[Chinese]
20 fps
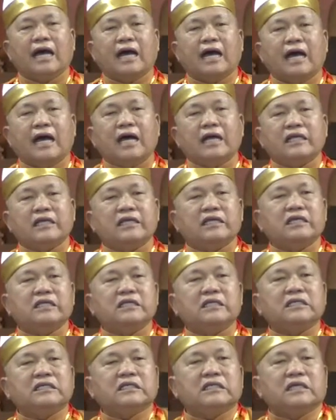啊，
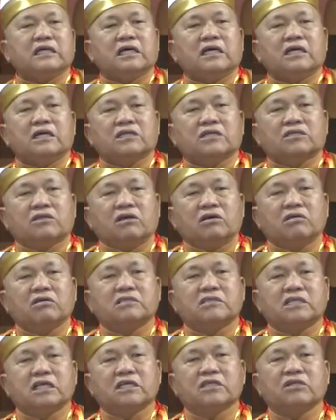以诵
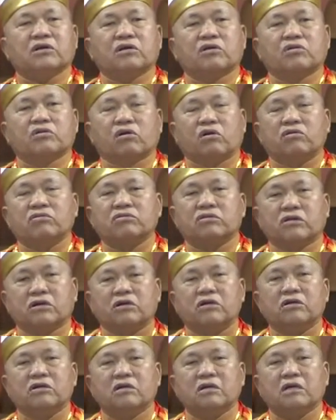经的功
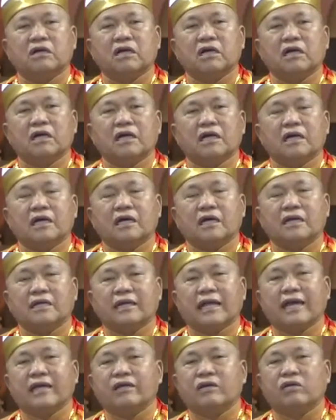德
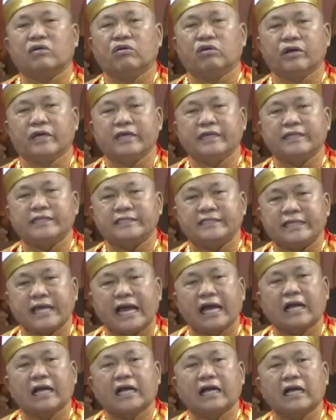来回
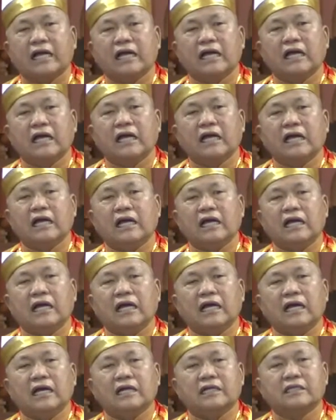向
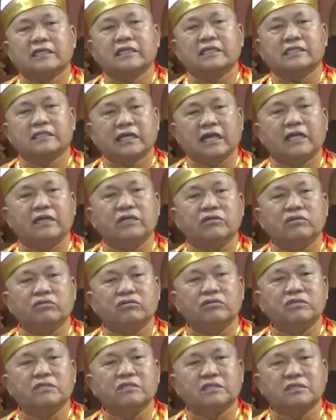给天
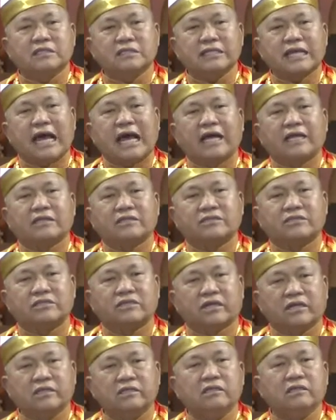瘟煞
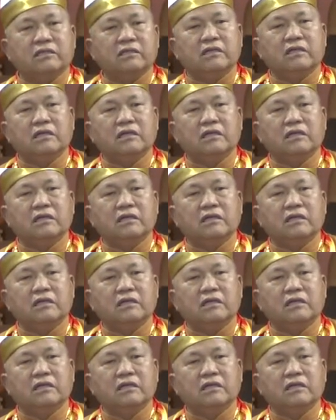神，